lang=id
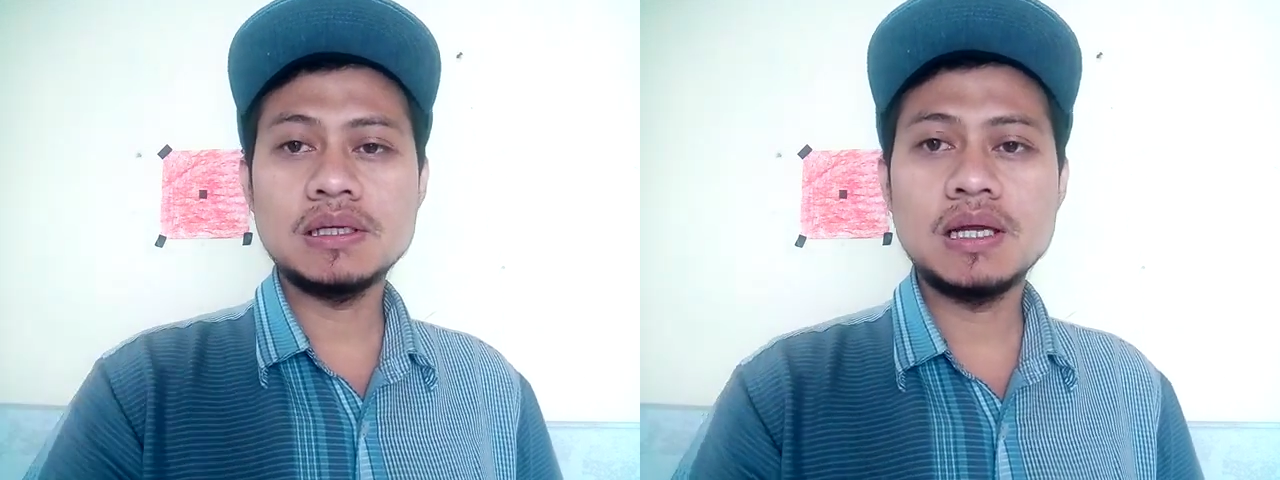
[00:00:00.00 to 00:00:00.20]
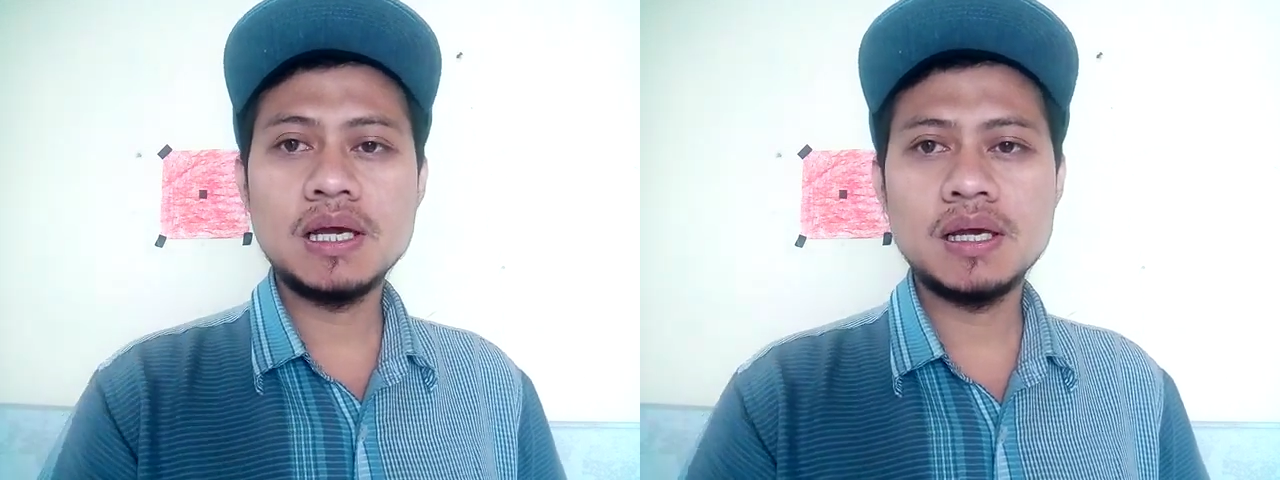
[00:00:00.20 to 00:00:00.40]

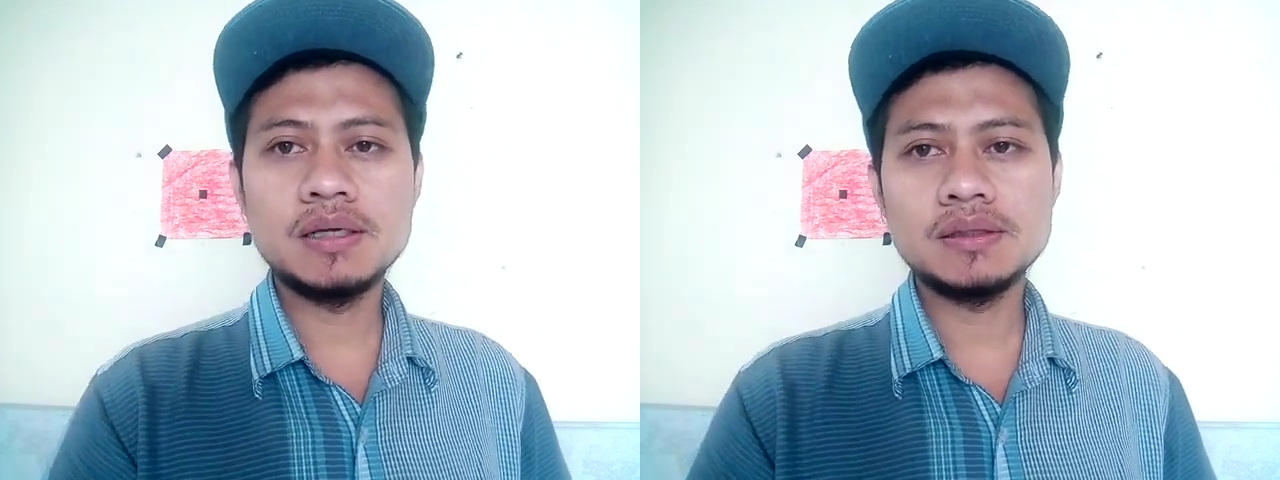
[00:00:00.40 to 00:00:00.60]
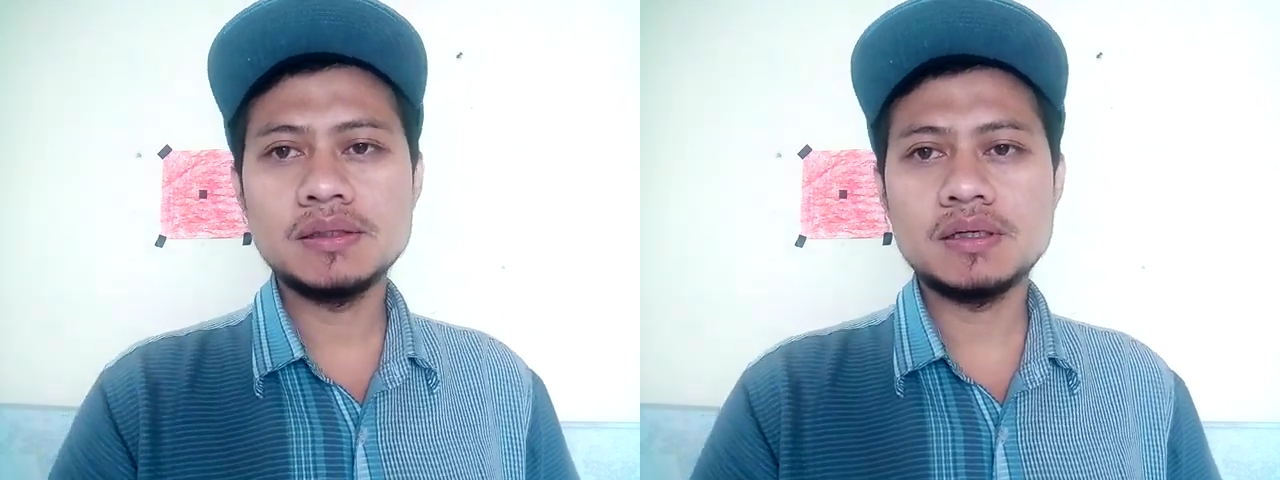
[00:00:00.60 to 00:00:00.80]
lelah
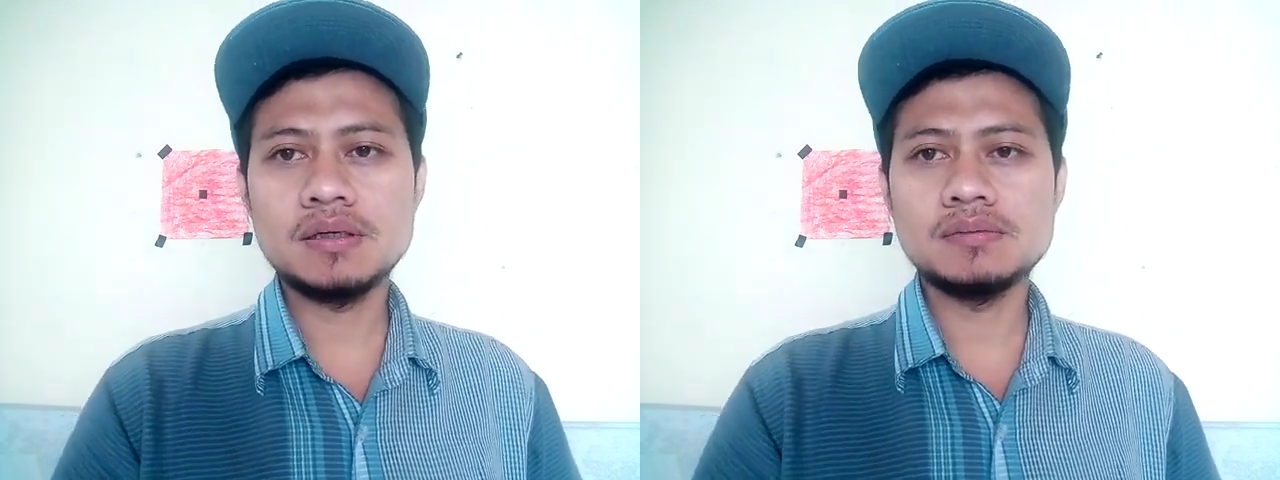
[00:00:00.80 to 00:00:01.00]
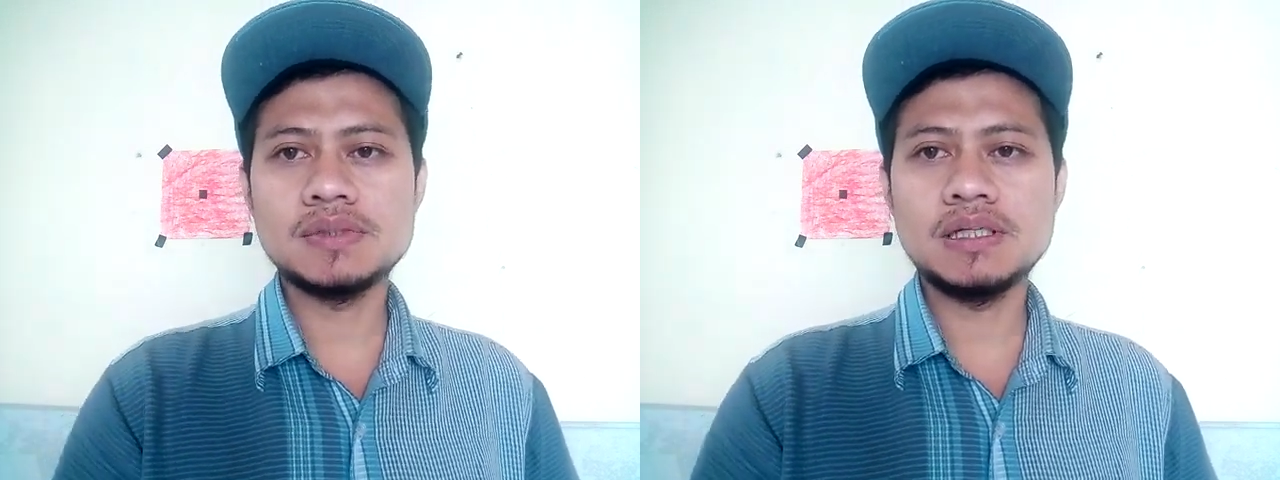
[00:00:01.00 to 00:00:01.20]

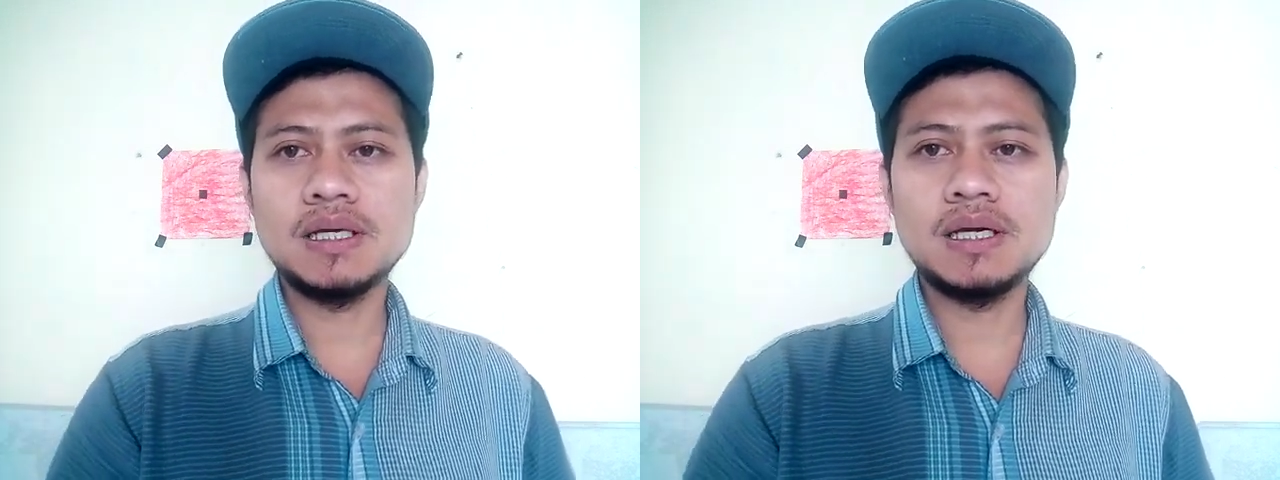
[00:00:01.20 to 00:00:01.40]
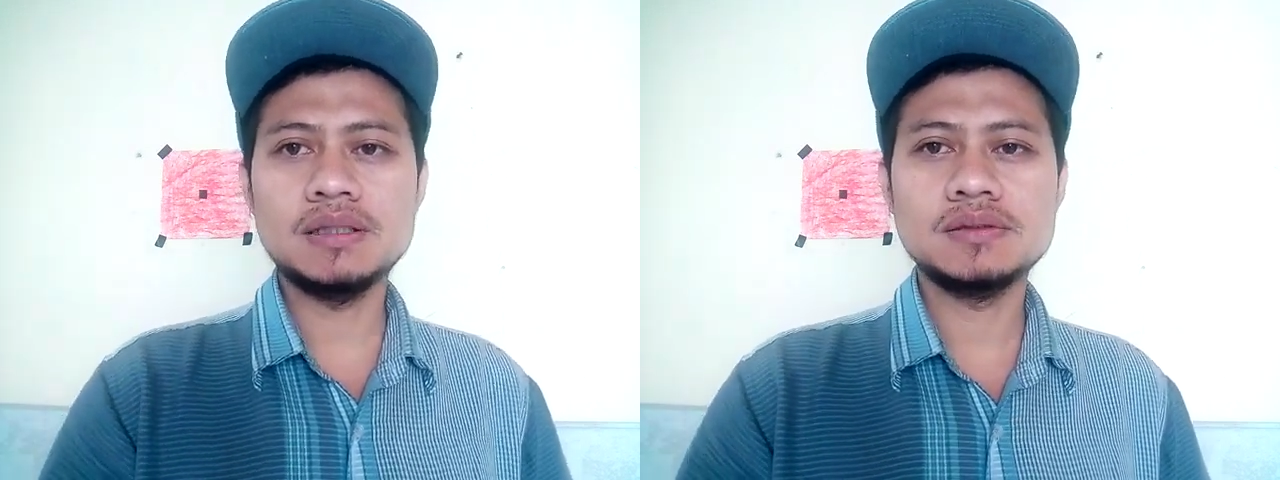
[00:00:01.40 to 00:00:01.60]
kalau
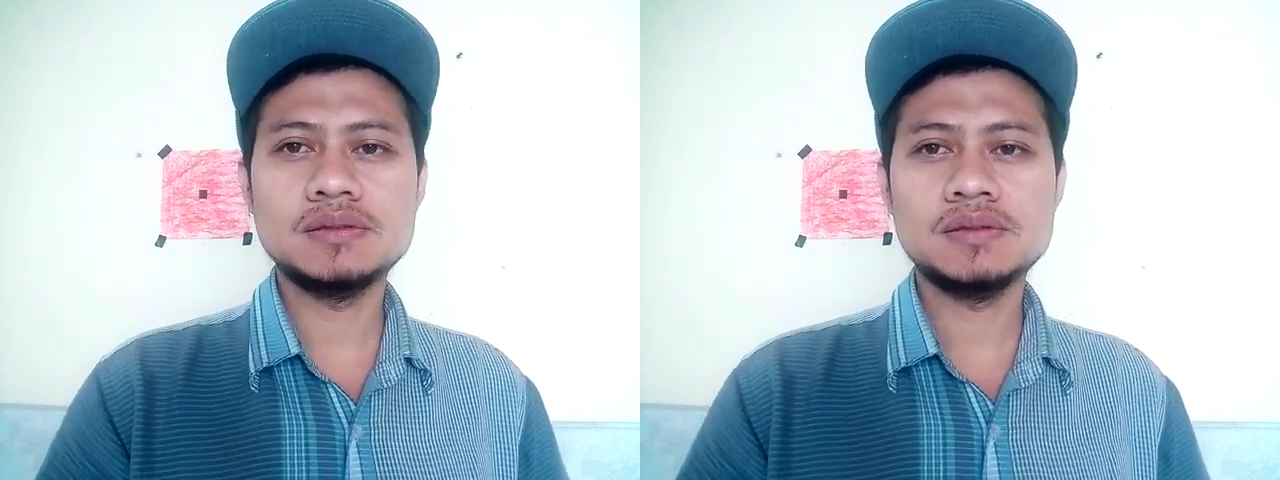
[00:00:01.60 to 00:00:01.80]
melihat.